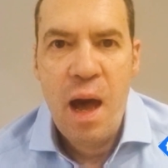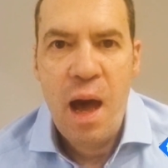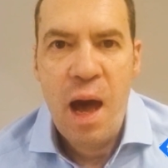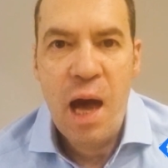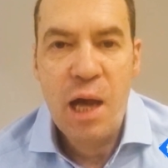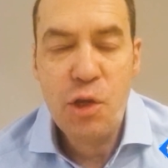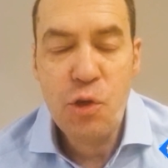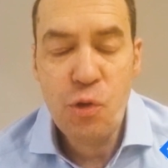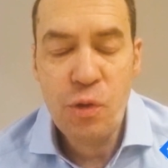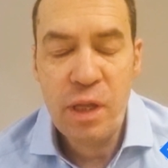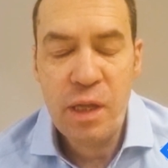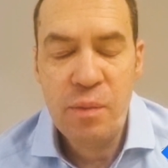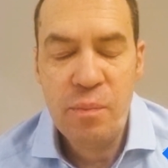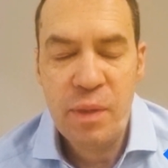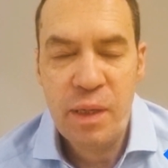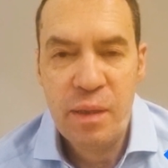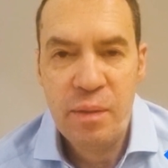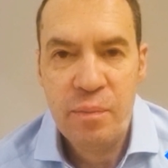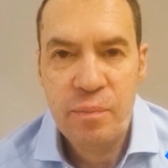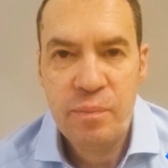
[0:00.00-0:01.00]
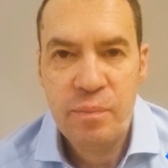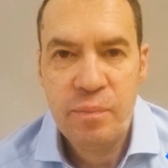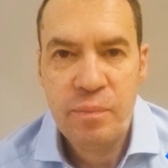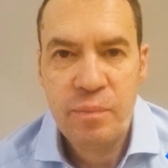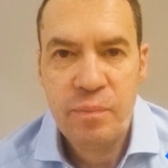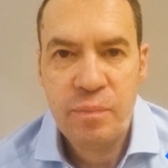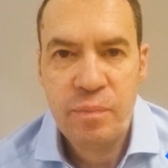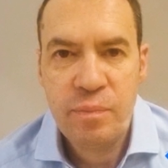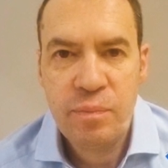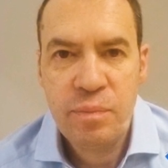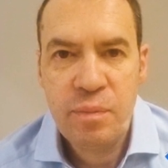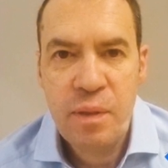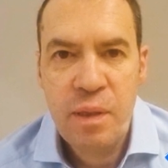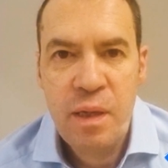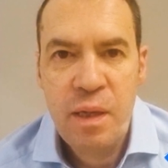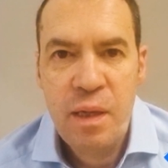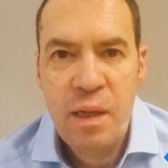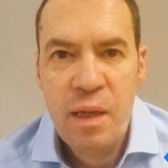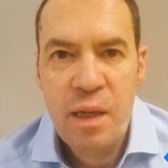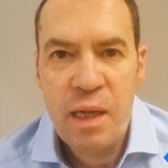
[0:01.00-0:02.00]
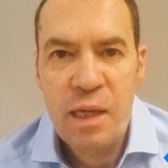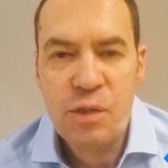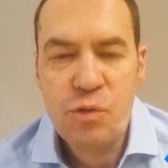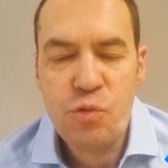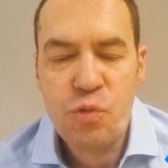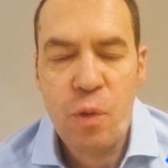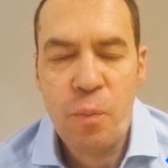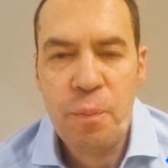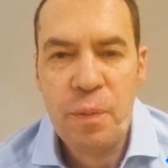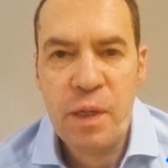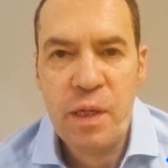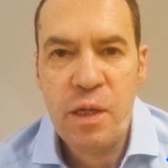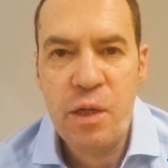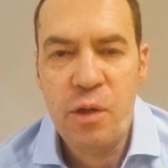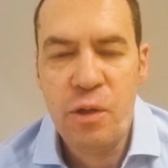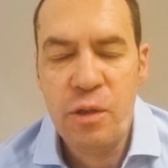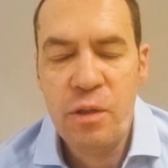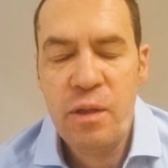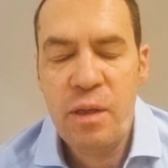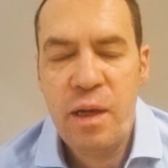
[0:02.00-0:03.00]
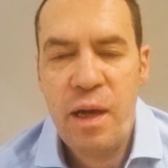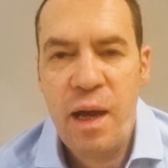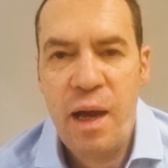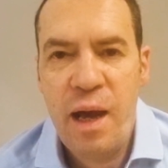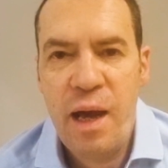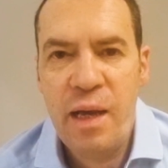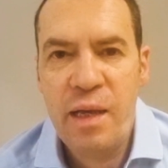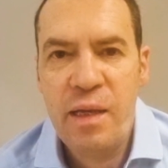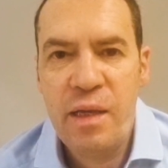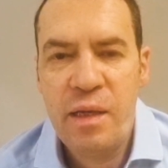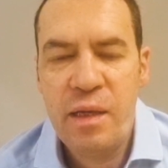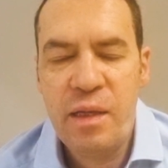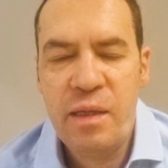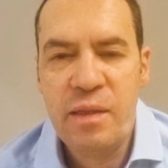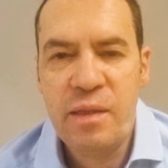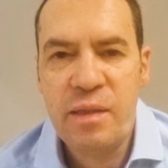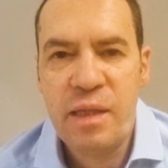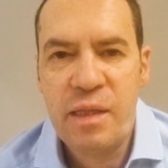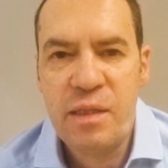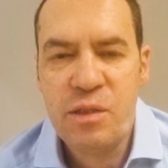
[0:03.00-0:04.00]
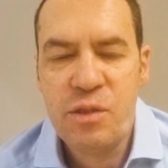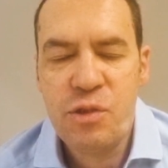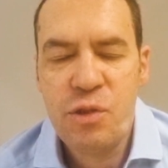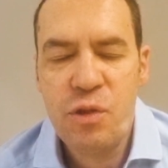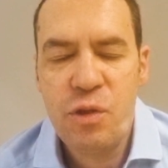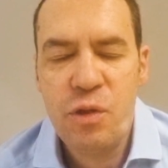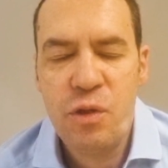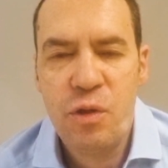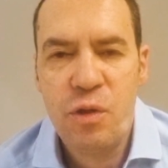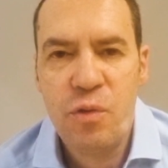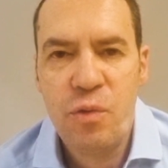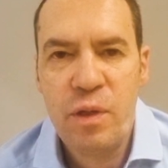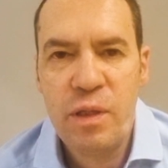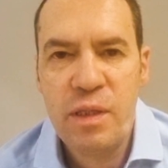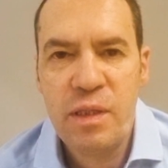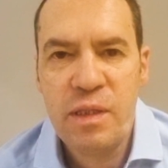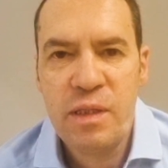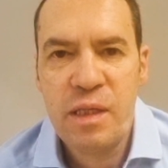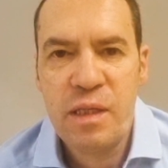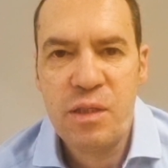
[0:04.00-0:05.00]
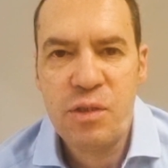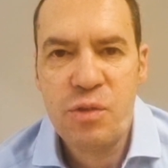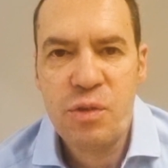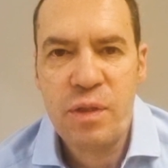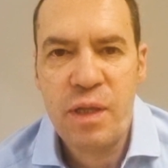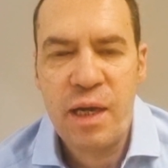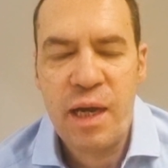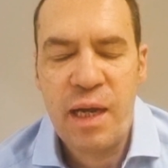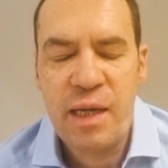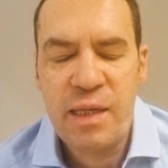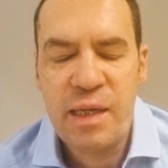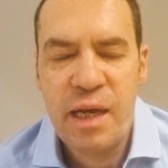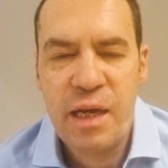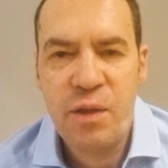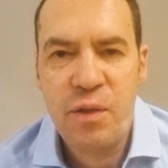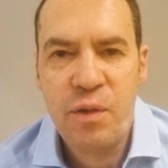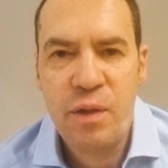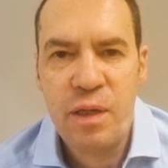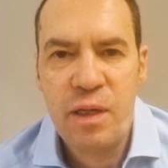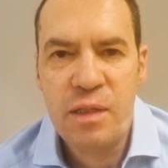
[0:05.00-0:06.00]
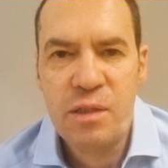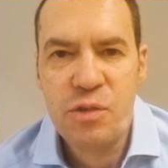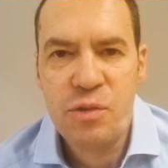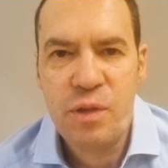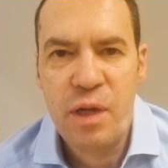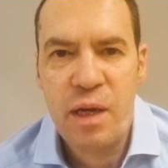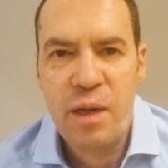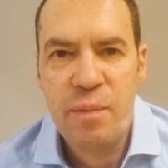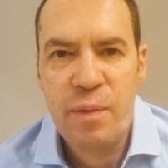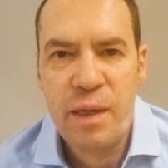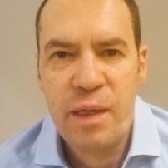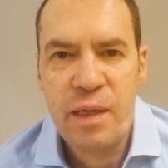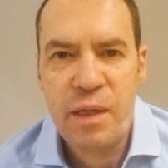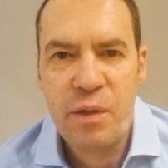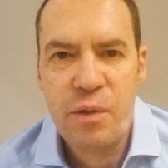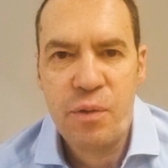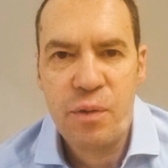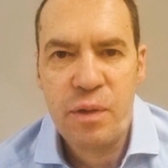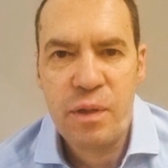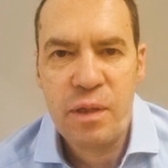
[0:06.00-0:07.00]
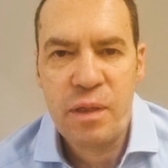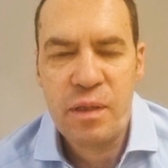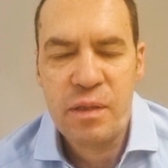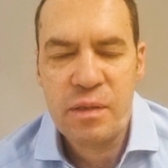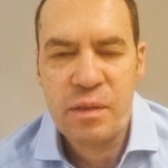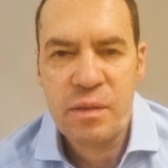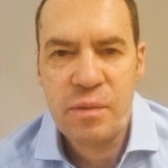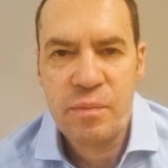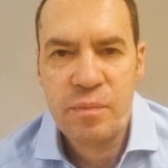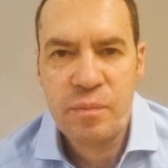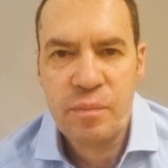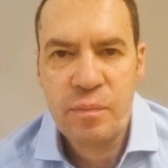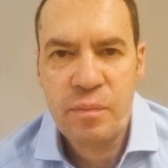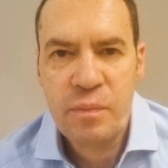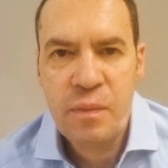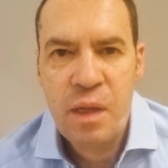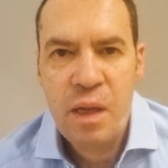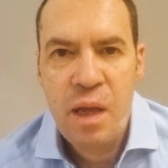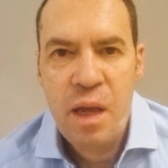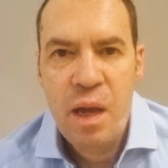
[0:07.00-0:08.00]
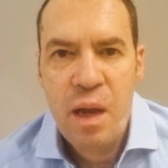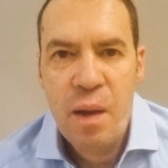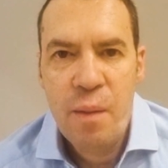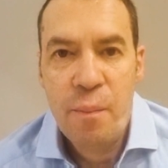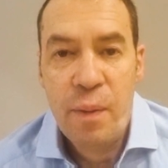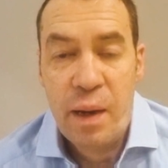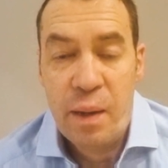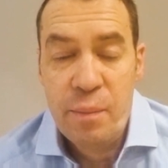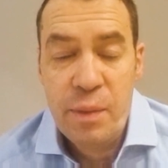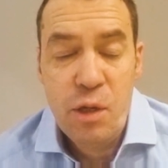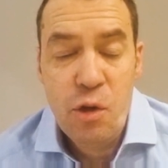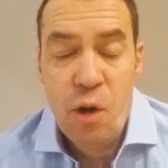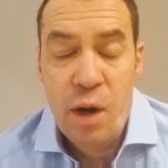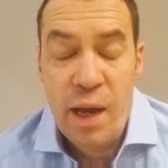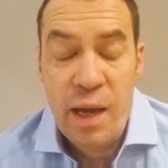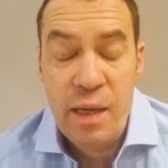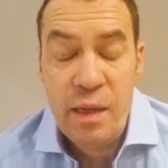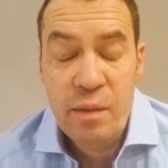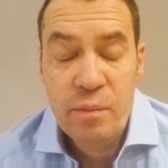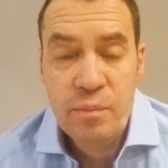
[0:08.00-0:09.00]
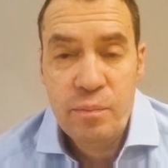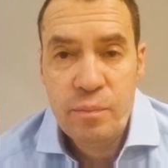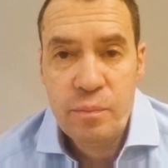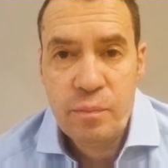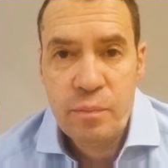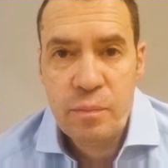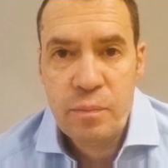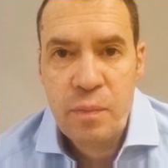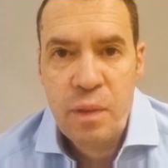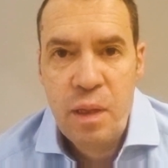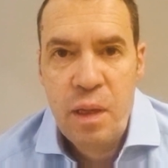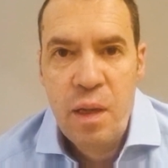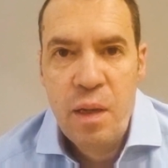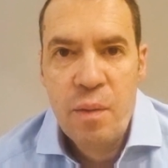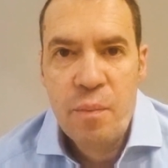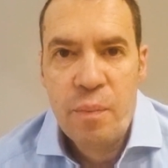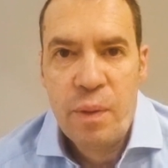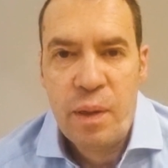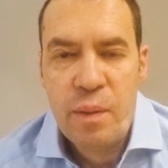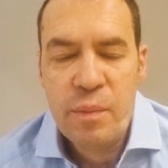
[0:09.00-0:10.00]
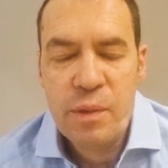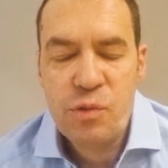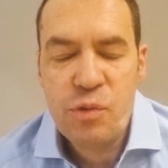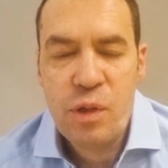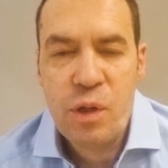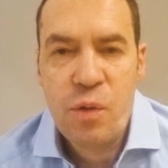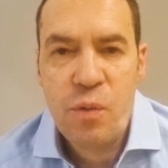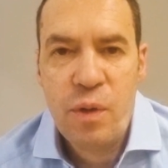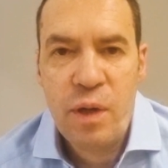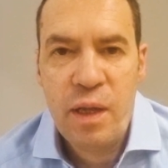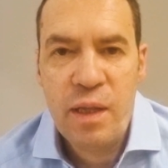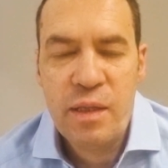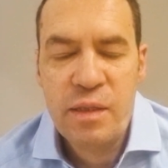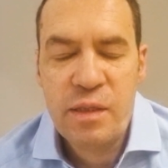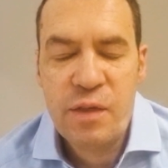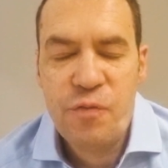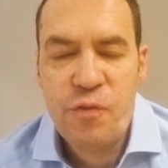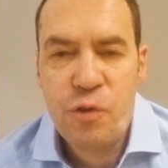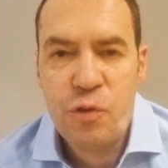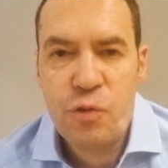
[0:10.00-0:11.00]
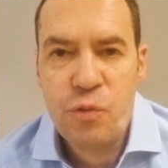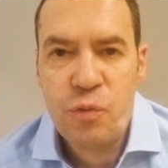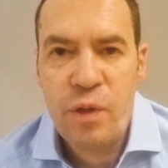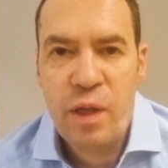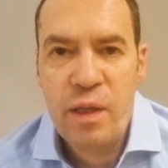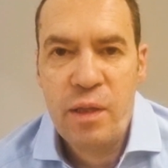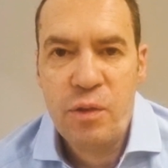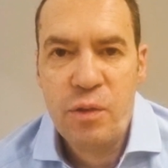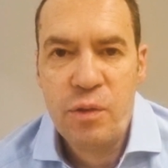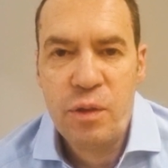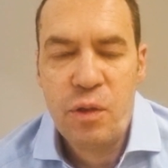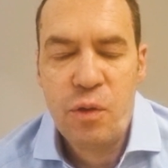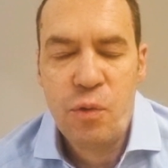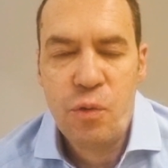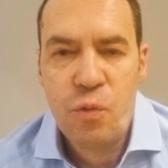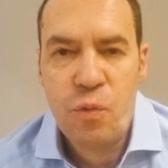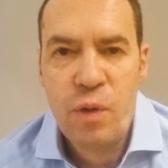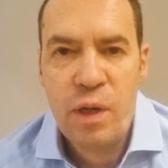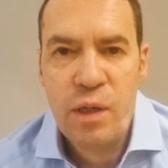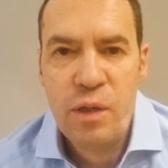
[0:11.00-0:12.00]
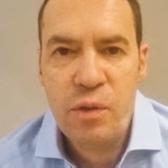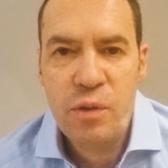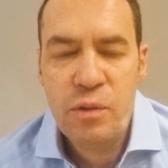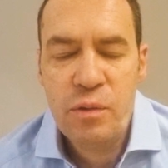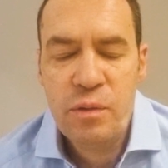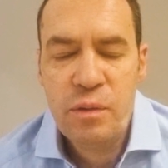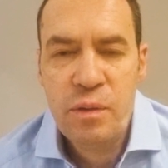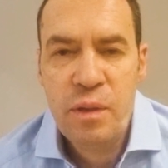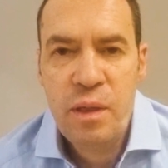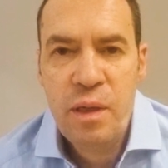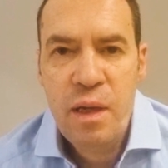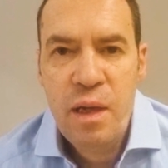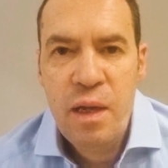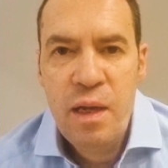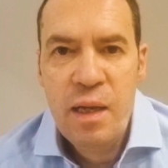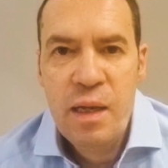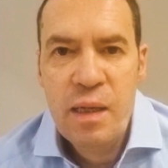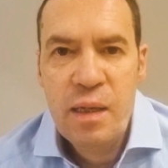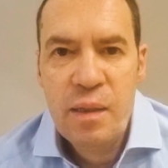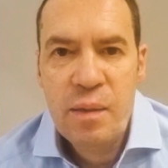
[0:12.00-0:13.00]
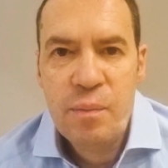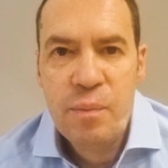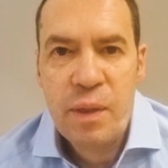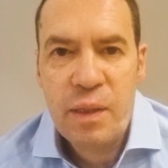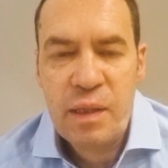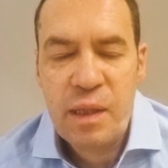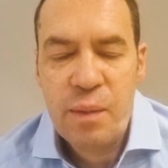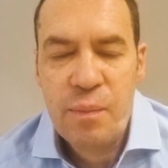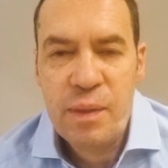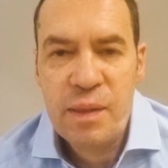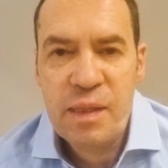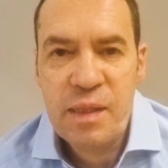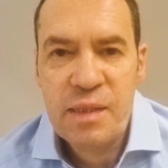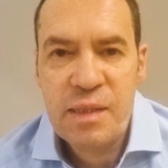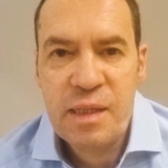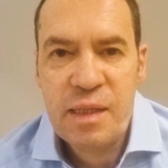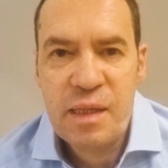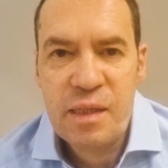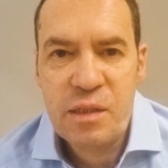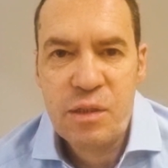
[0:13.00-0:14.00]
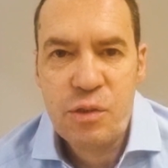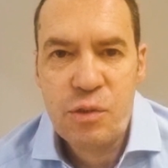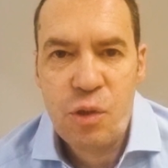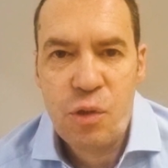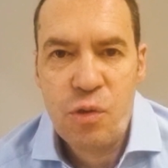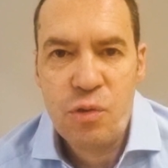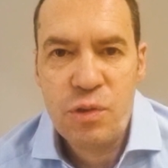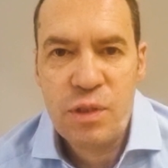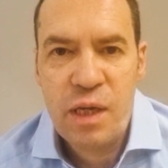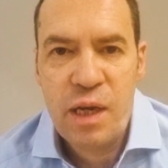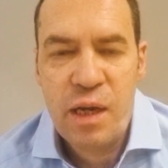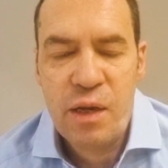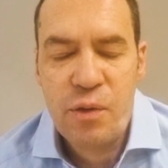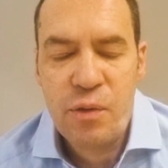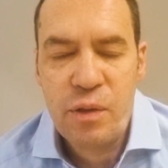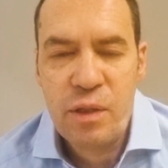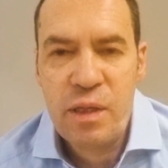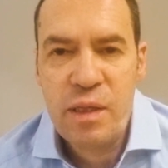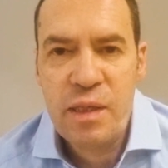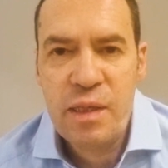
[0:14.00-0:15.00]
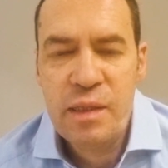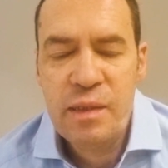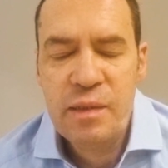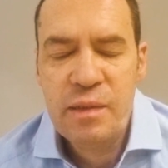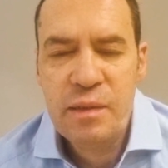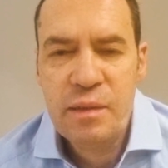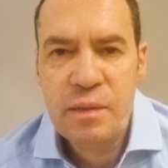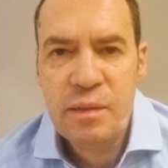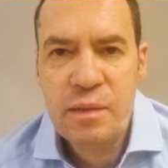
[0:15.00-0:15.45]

Ayúdenme. En su opinión, ¿hay intención o no hay intención de Gallardo de lesionar a Brian Rodríguez? Para mí no la hay. Para mí es una jugada desafortunada en donde el uruguayo prácticamente se destroza la rodilla